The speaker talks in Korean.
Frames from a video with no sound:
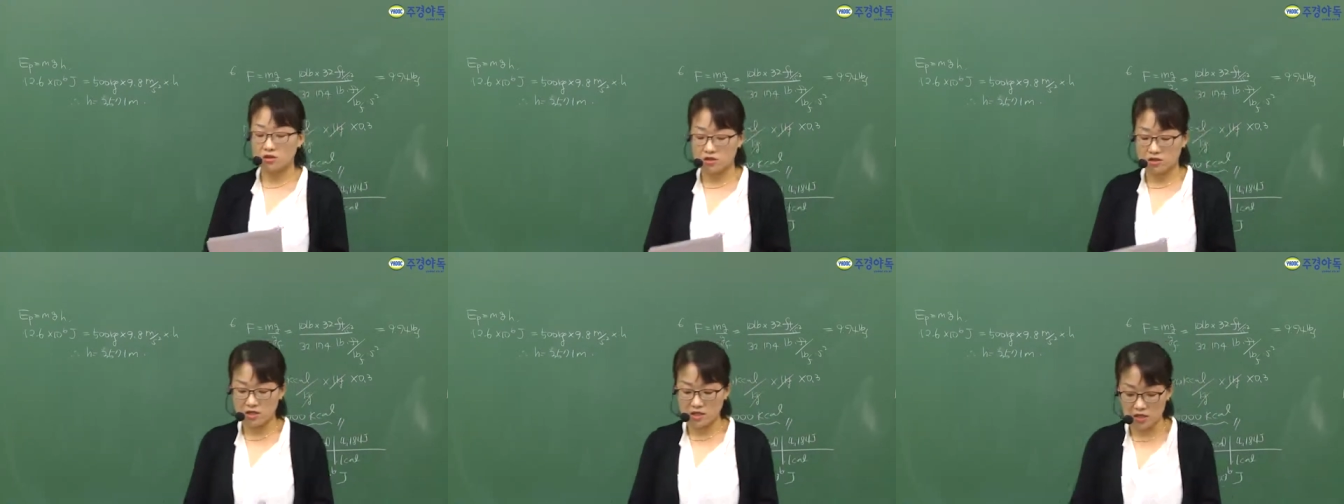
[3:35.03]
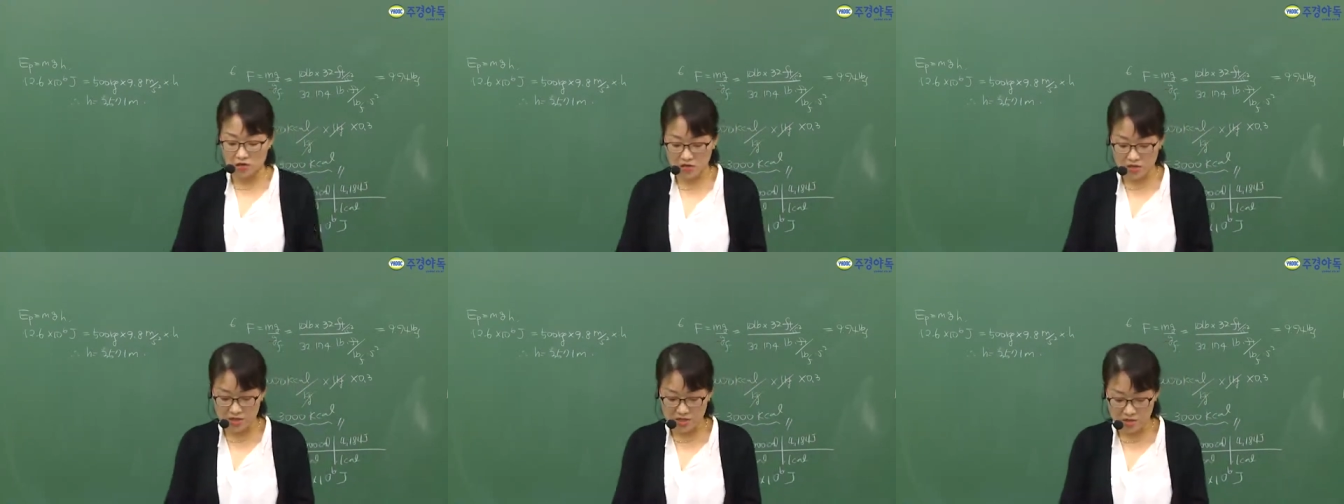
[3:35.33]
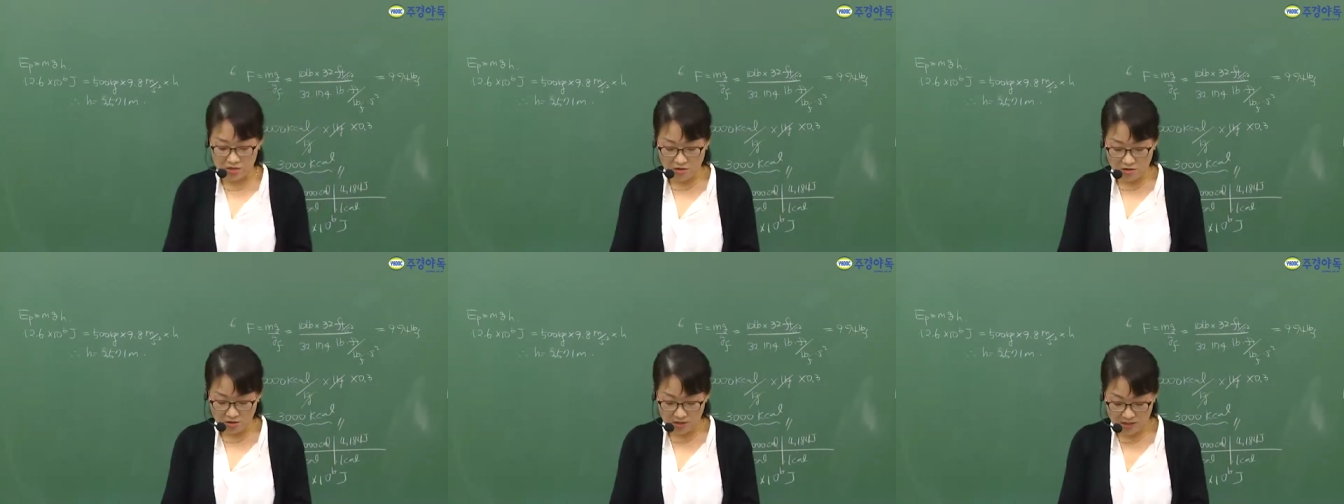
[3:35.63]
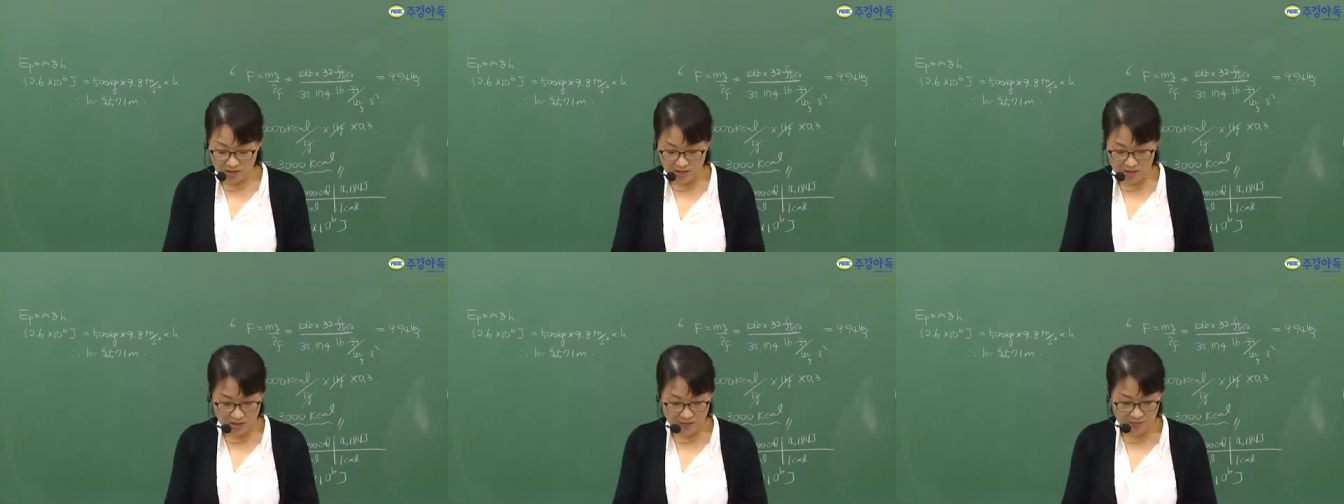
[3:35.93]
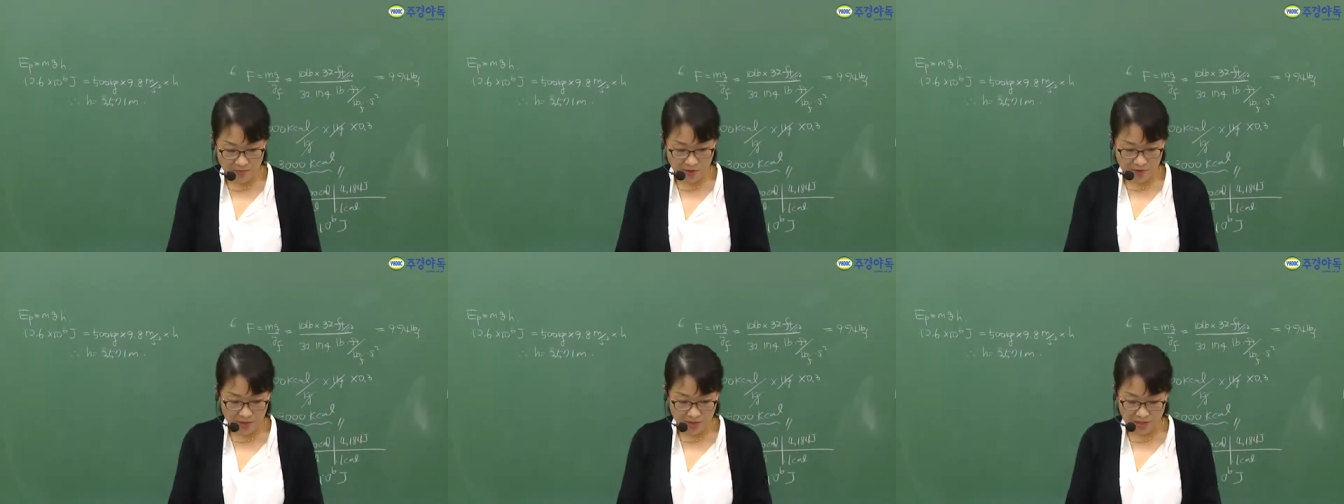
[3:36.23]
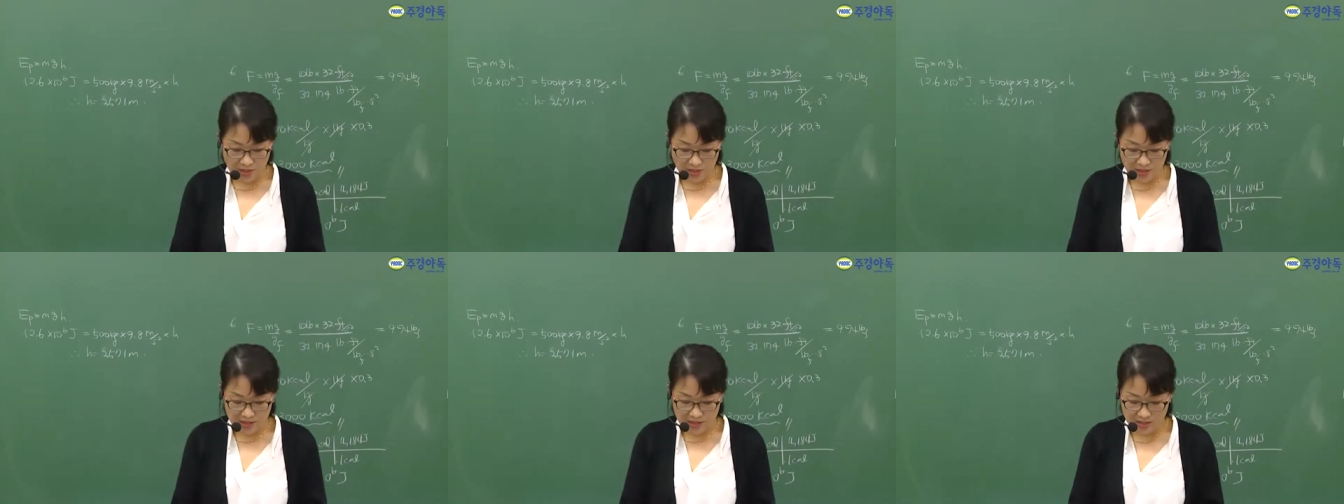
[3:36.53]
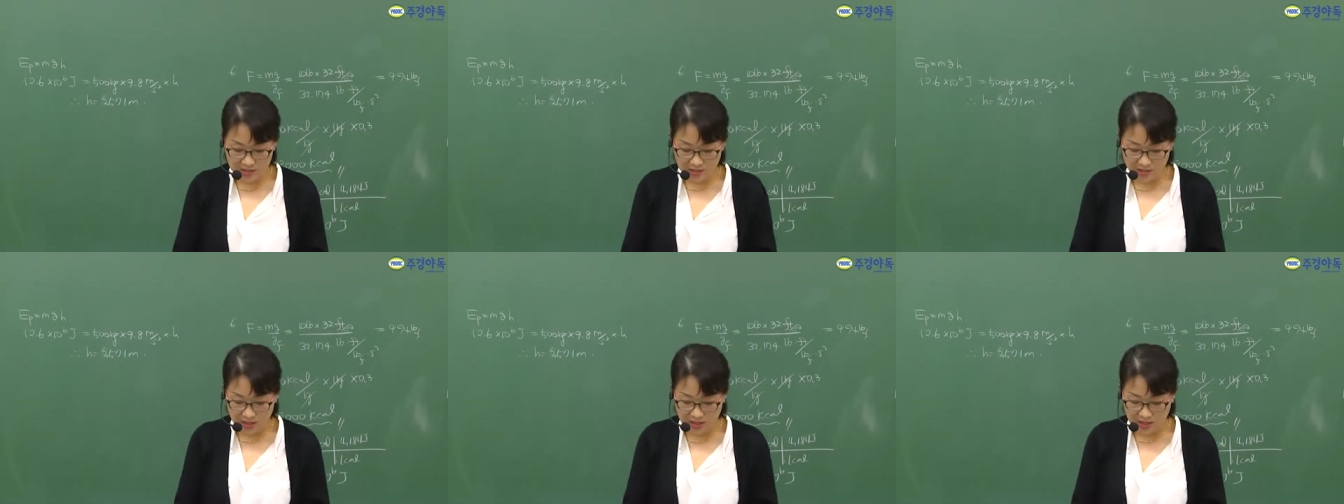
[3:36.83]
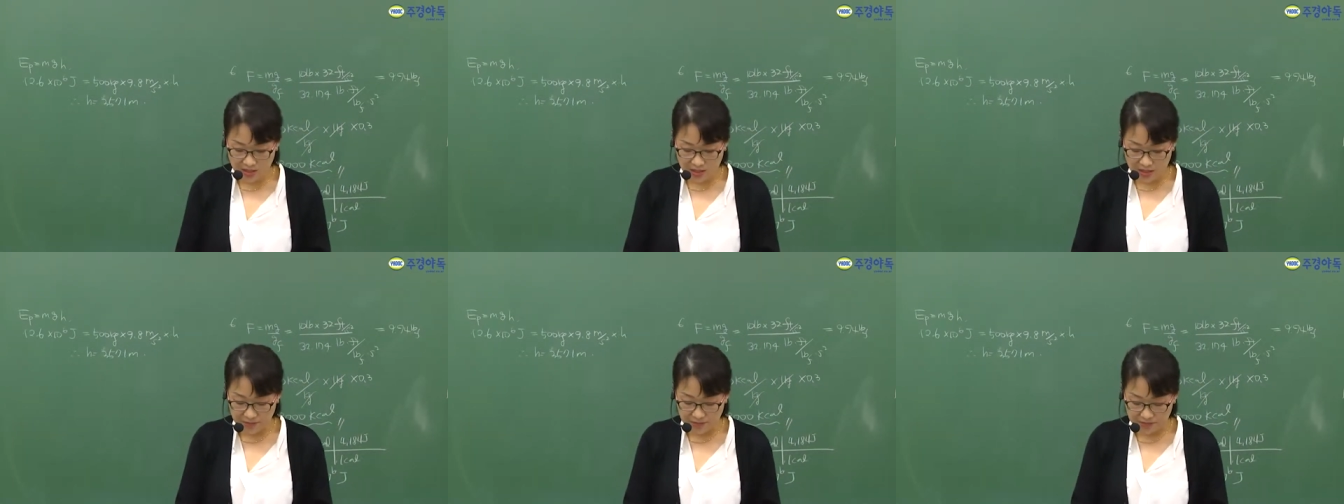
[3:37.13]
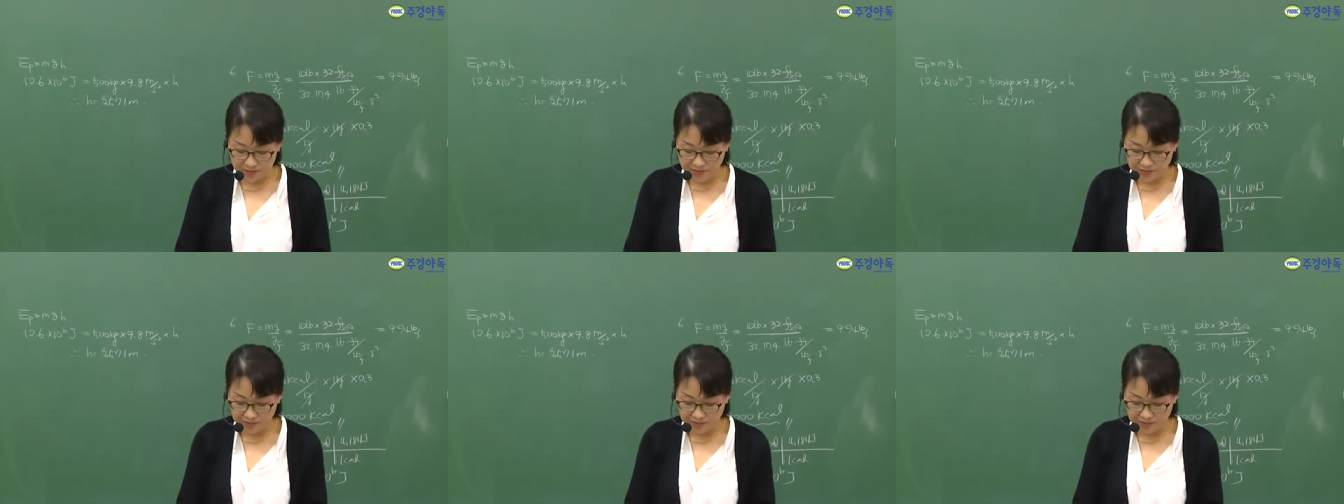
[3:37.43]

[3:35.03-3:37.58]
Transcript: 이렇게 나오겠죠? 그래서 3번이 되겠습니다.